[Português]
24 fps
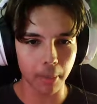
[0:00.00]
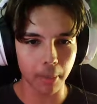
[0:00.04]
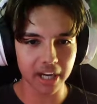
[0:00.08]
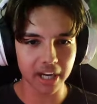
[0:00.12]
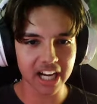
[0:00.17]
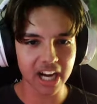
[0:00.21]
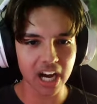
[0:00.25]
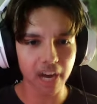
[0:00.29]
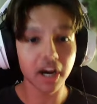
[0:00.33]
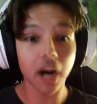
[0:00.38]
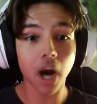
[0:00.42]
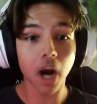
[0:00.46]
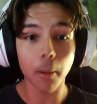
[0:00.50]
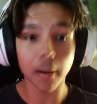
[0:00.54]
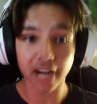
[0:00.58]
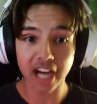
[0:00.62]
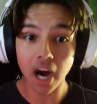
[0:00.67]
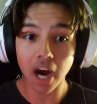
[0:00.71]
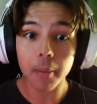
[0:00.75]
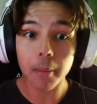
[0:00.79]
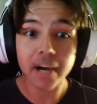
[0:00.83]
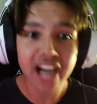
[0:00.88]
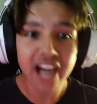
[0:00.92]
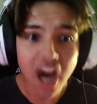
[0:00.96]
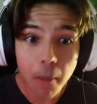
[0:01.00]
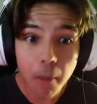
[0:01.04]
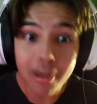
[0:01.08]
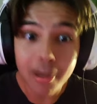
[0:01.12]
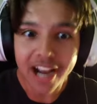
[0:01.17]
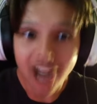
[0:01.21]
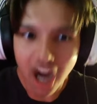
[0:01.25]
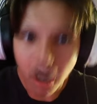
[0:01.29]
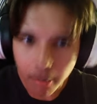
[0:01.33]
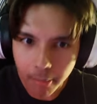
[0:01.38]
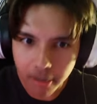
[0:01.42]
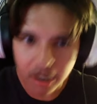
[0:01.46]
calma, calma, calma, calma,
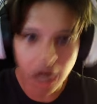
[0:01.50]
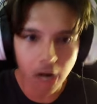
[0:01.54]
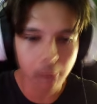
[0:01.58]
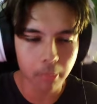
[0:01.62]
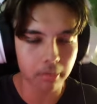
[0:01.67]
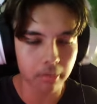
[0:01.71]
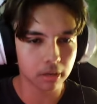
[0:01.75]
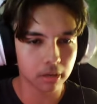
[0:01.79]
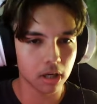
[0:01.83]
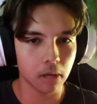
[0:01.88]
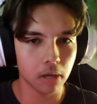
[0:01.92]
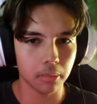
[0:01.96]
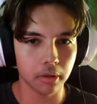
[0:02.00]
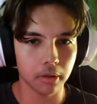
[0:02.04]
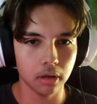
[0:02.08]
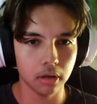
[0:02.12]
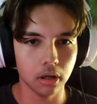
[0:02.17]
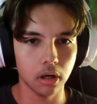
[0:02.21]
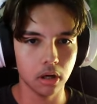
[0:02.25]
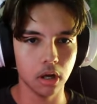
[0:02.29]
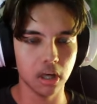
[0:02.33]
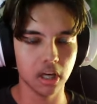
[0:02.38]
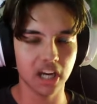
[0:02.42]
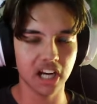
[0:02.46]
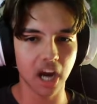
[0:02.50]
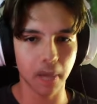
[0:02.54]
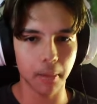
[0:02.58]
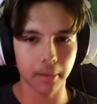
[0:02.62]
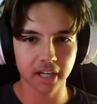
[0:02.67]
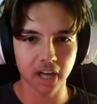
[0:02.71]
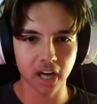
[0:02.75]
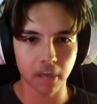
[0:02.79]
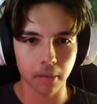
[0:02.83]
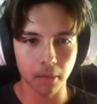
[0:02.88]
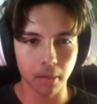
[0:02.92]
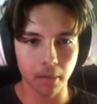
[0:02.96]
calma, calma, calma,
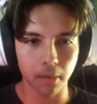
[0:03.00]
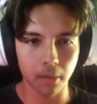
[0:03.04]
calma,